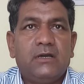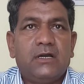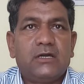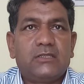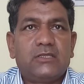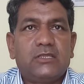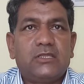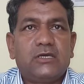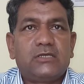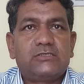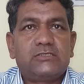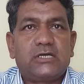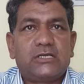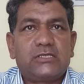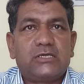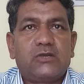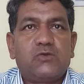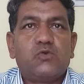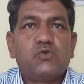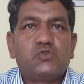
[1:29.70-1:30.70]
अत्यधिक
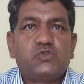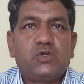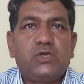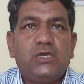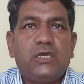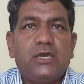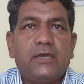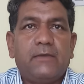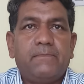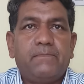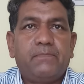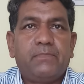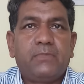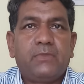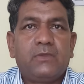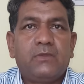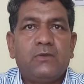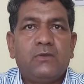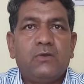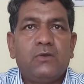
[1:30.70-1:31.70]
जर्जर हो चुकी है
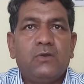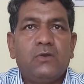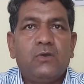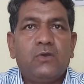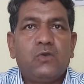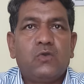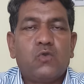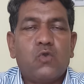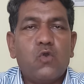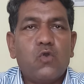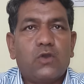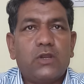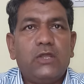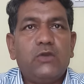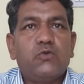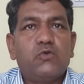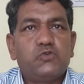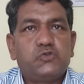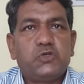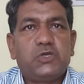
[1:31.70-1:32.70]

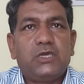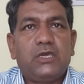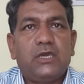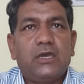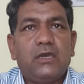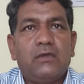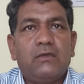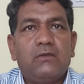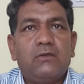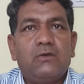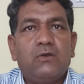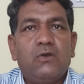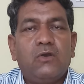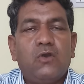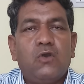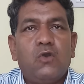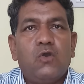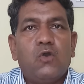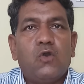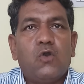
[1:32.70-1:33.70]
खोखली हो चुकी है
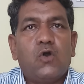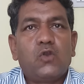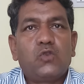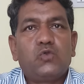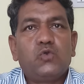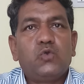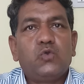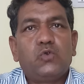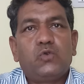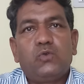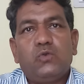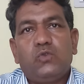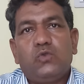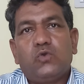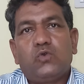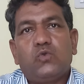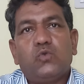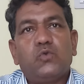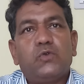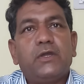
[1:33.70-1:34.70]
और जो
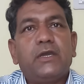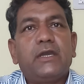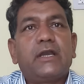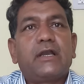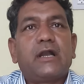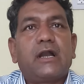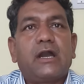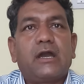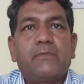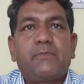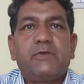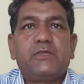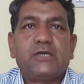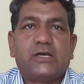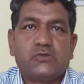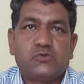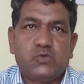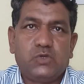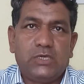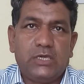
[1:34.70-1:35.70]
जो टूटे के कगार पे
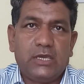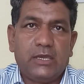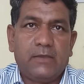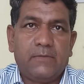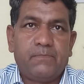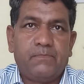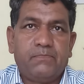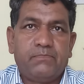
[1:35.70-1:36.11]
जा चुकी है